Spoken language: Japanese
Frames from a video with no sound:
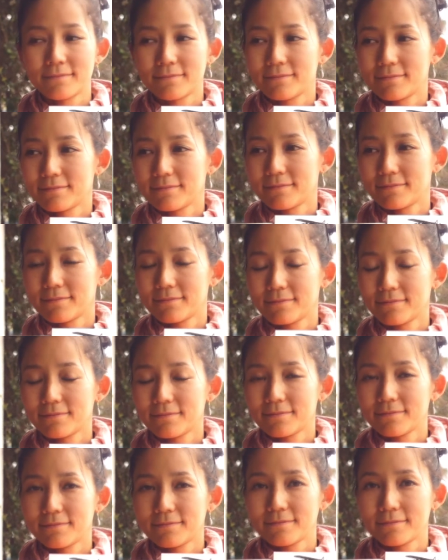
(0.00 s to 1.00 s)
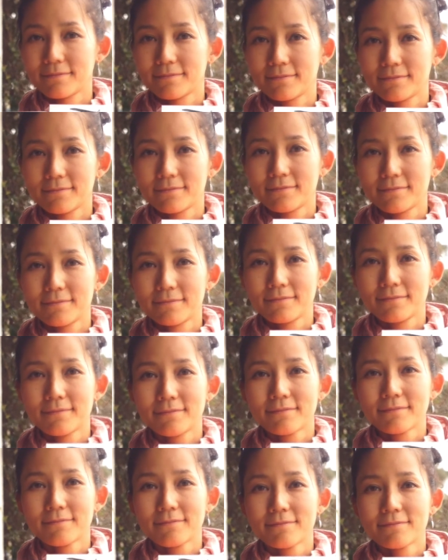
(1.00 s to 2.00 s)
うん、安くちゃんと手に入
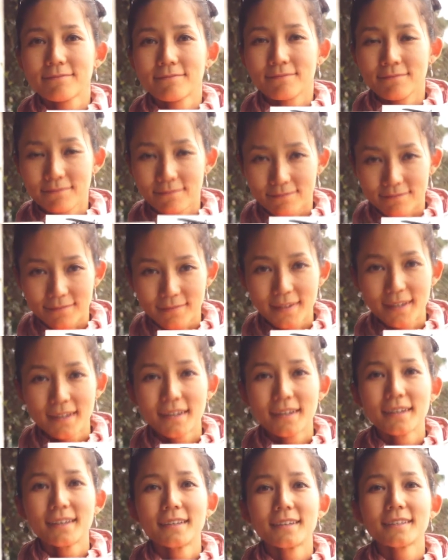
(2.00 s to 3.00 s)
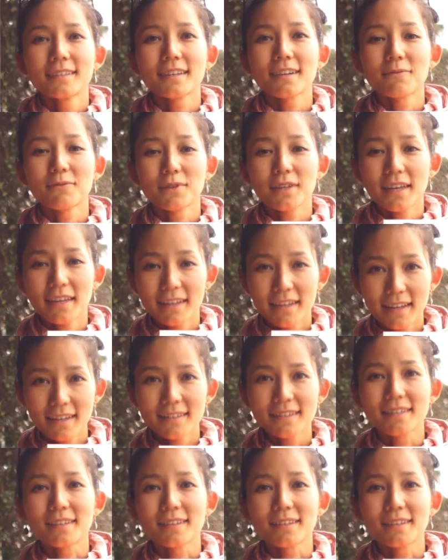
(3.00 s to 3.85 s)
るね、うん、教えてくれるしね